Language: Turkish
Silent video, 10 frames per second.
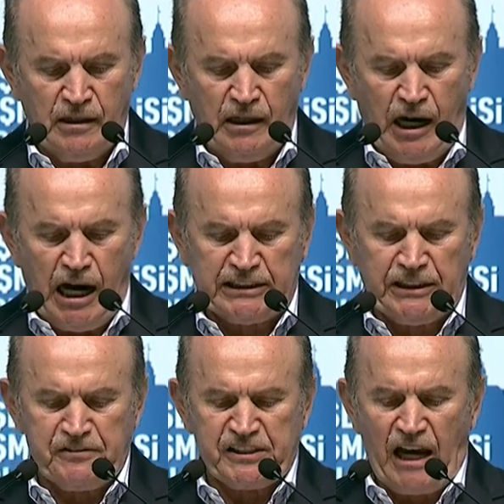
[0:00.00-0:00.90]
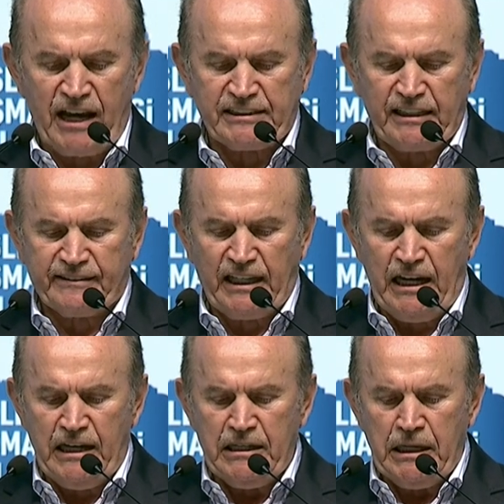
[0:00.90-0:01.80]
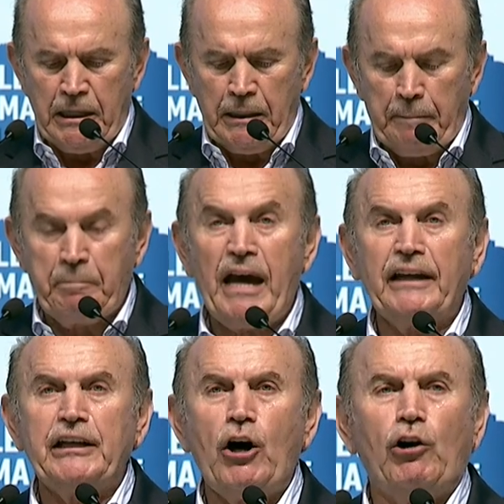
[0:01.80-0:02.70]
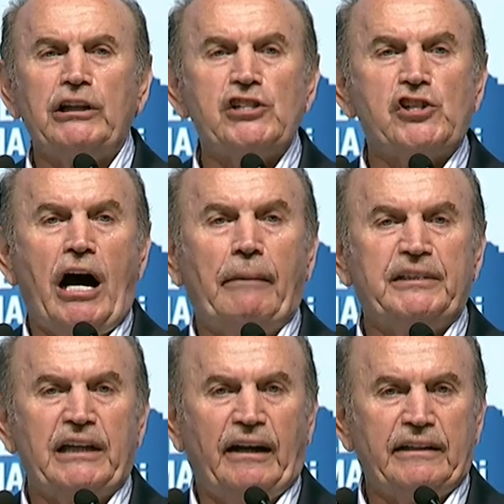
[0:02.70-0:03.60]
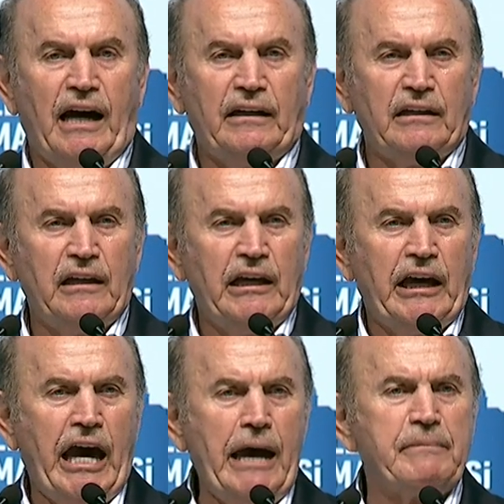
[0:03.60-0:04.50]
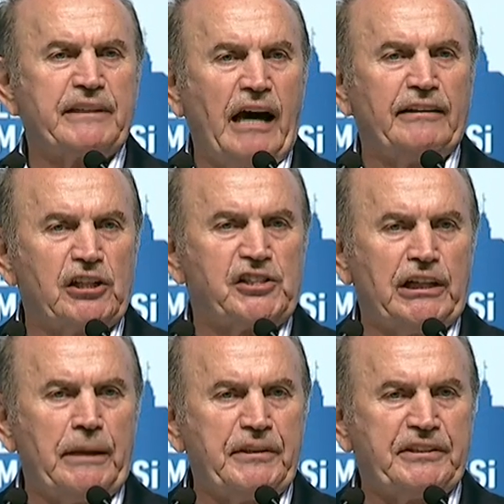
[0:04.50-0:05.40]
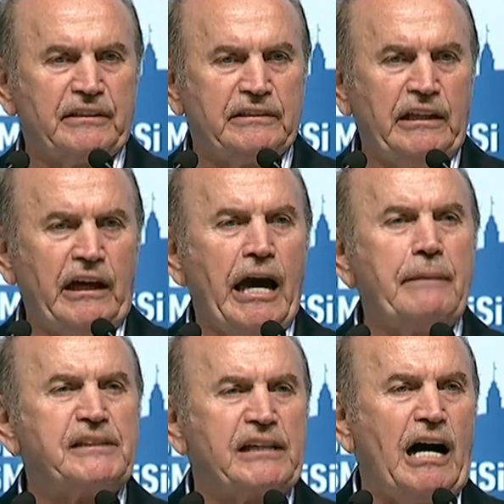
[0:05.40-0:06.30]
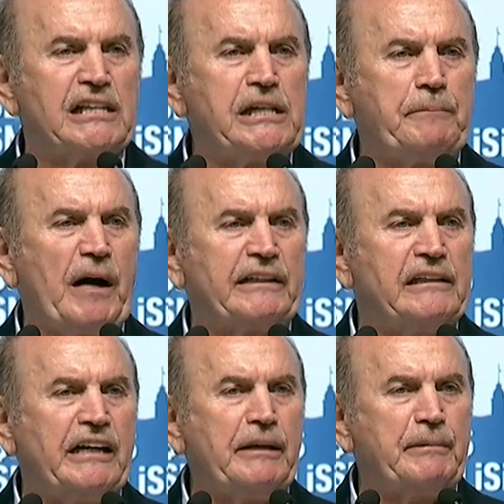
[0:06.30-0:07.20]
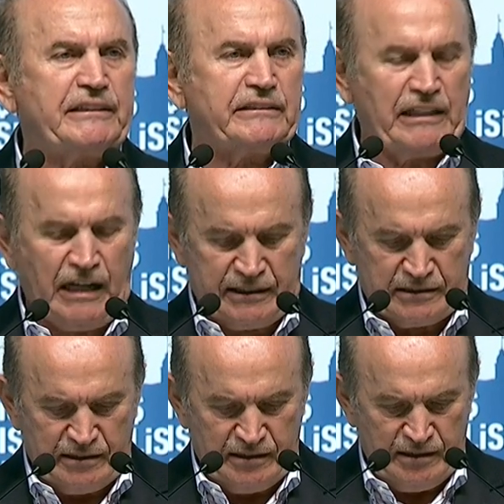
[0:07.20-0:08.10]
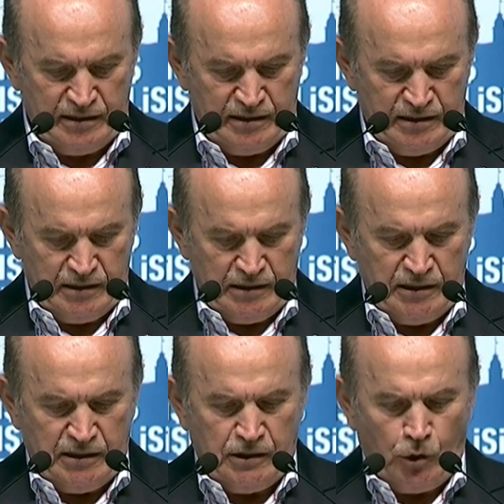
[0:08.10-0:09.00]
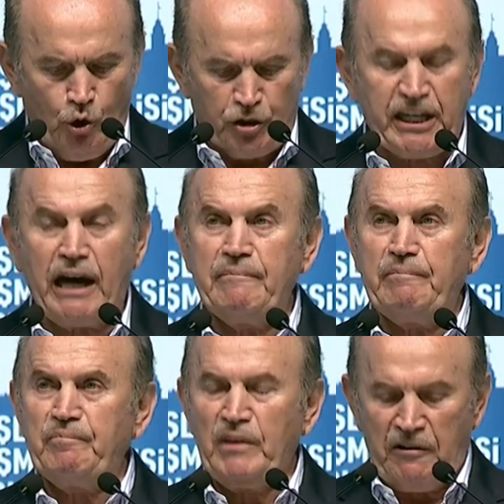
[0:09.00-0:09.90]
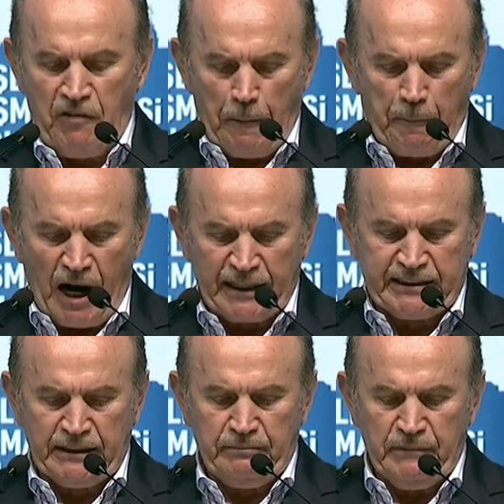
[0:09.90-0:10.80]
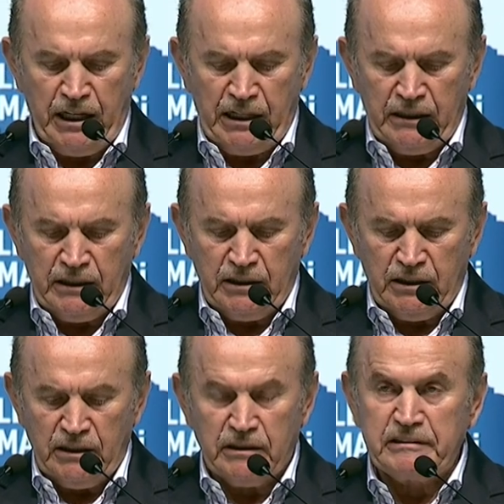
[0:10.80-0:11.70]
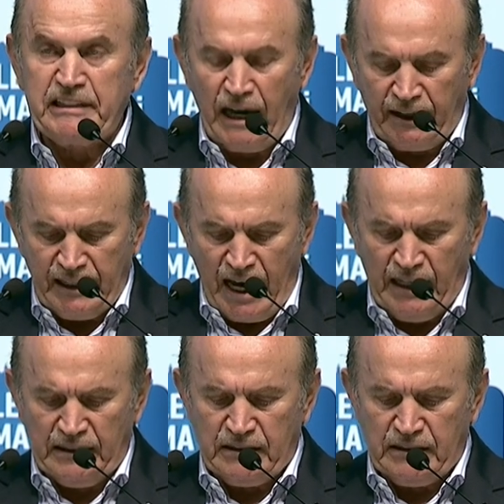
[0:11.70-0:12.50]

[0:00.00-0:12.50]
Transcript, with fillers: Aktif siyasette ben ne olacağım diyenler hem kendisini bitirdi hem siyasi partilerini bitirdiler ülkem ve partim diyenler,